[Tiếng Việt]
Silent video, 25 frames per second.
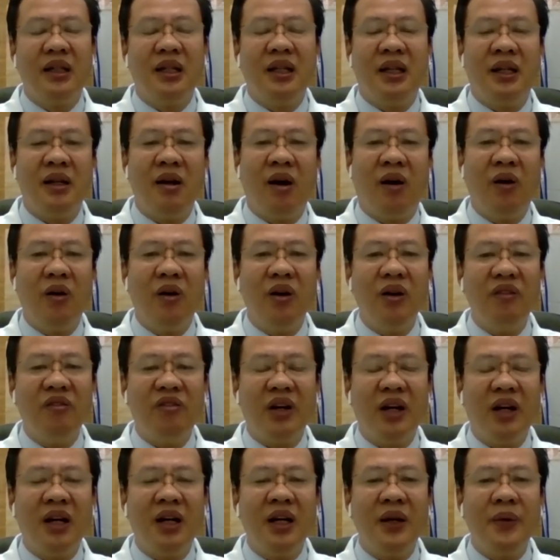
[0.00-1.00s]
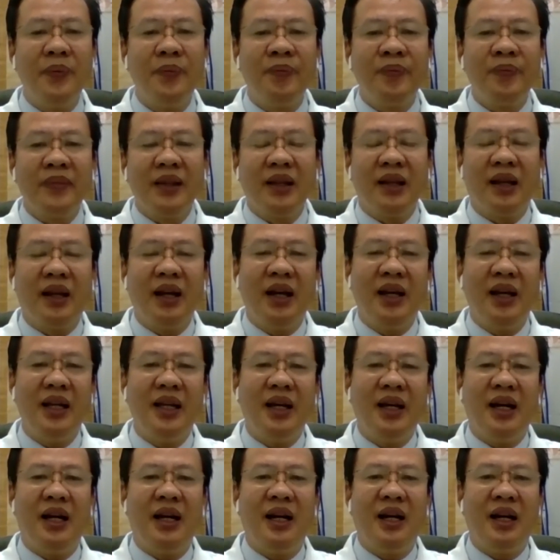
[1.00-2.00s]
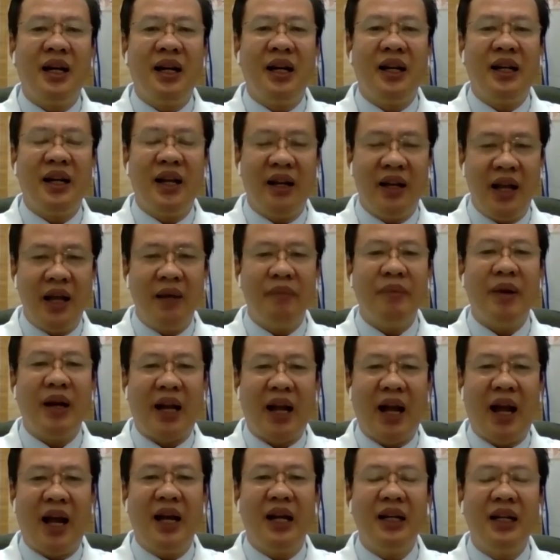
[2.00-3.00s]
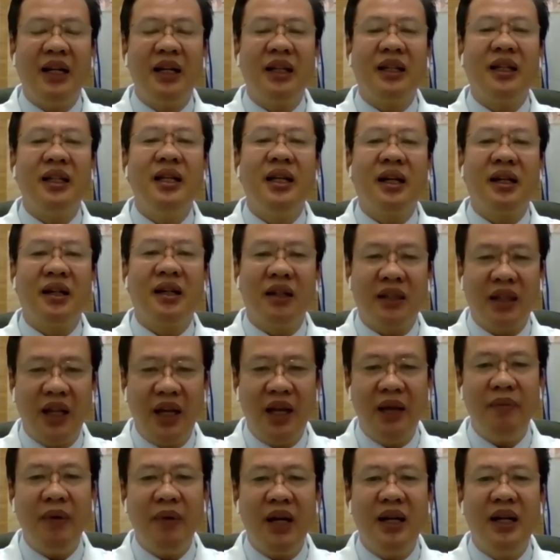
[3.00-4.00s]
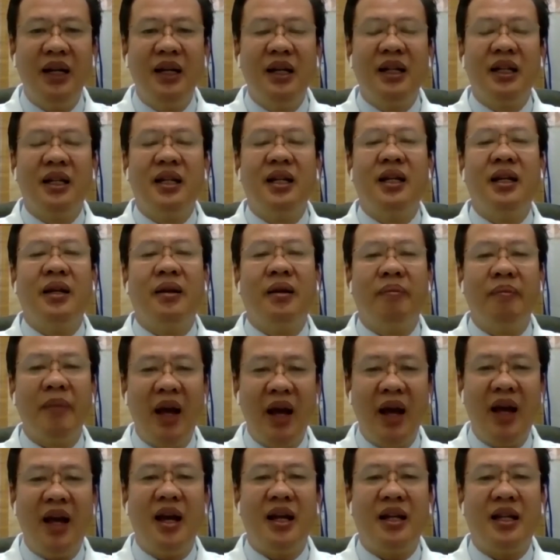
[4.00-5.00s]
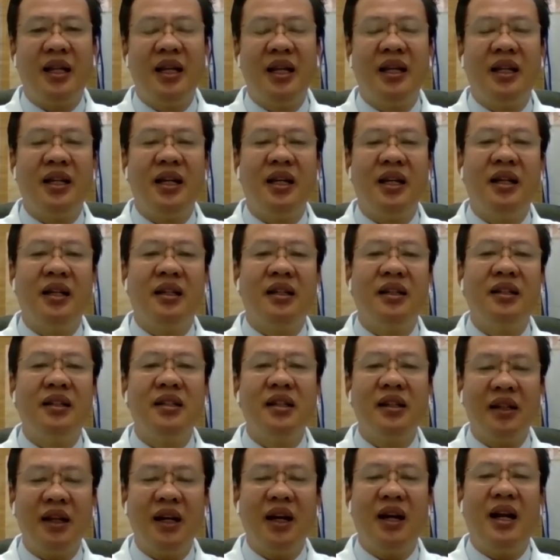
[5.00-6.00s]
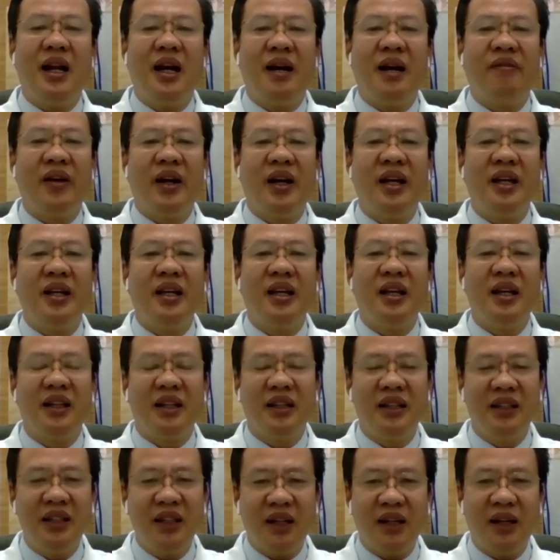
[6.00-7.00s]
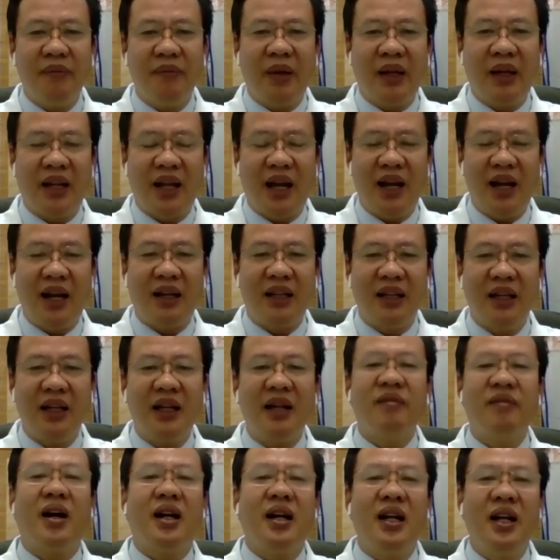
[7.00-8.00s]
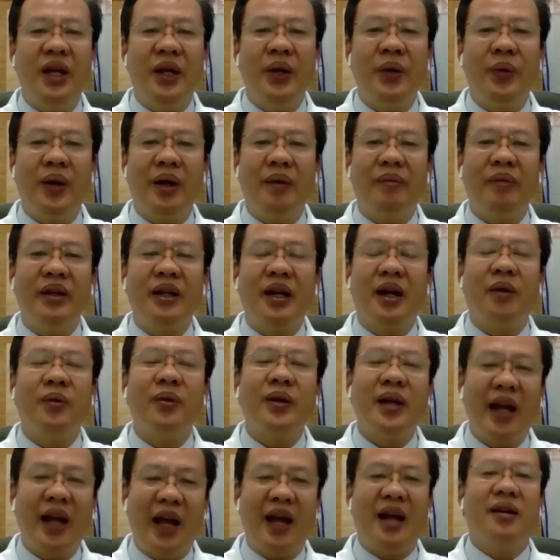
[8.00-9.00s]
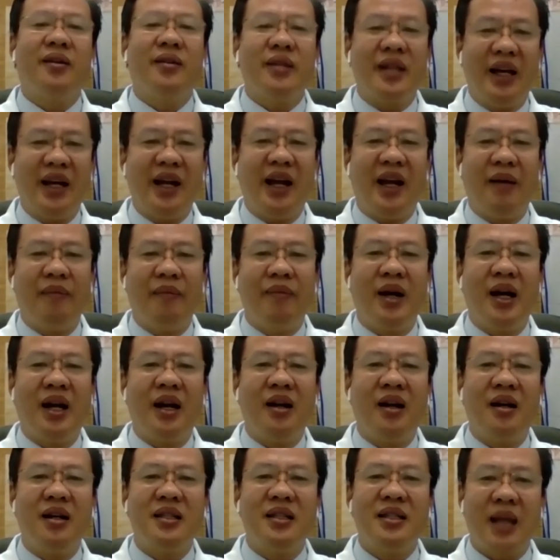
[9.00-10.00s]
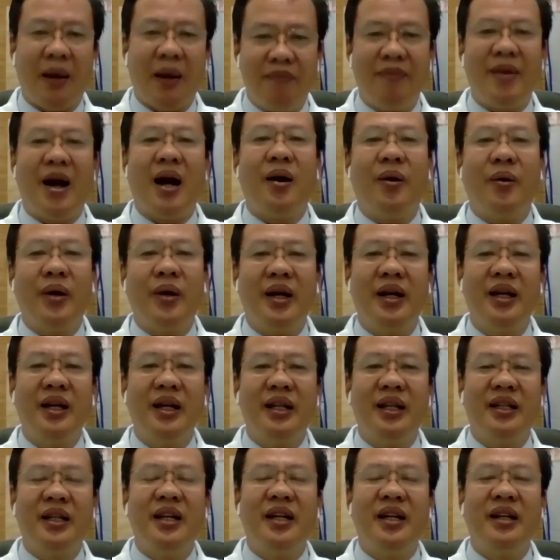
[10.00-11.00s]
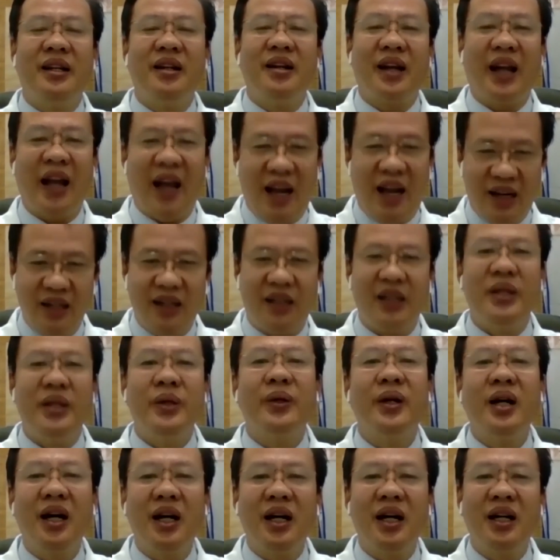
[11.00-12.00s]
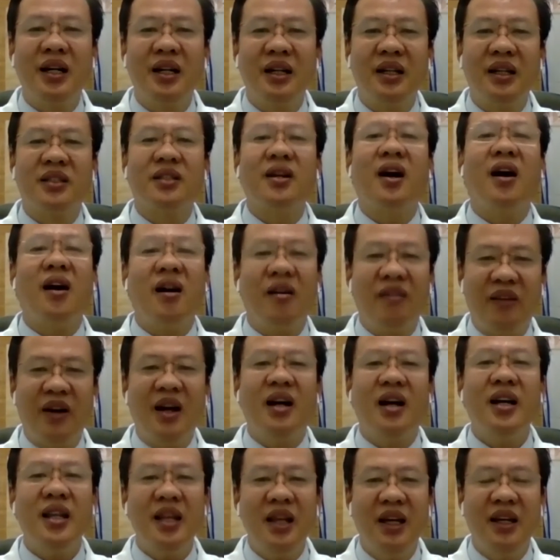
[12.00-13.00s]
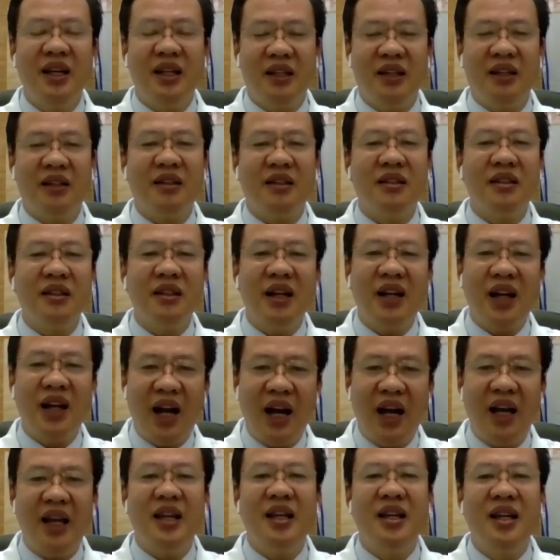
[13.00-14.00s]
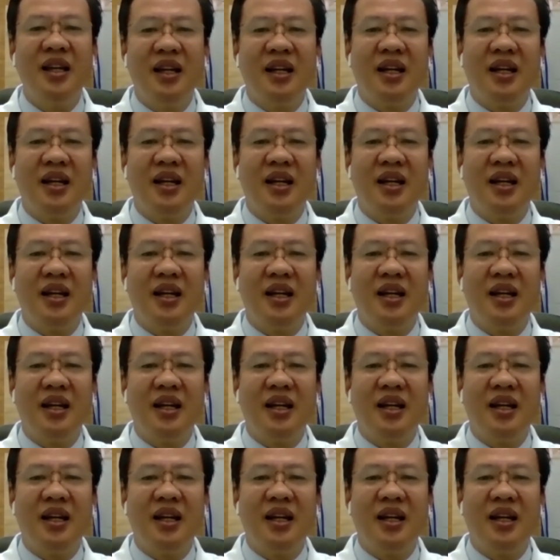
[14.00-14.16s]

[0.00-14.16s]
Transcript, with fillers: thì đối với cái ờ, để, để mà cản cái tia cực tím thì b thì thì thứ nhất là phải thứ nhất thì mình thấy rằng những cái vật liệu á, như khẩu trang rồi chẳng hạn mà nó sậm màu thì nó cản được nhiều hơn so với những cái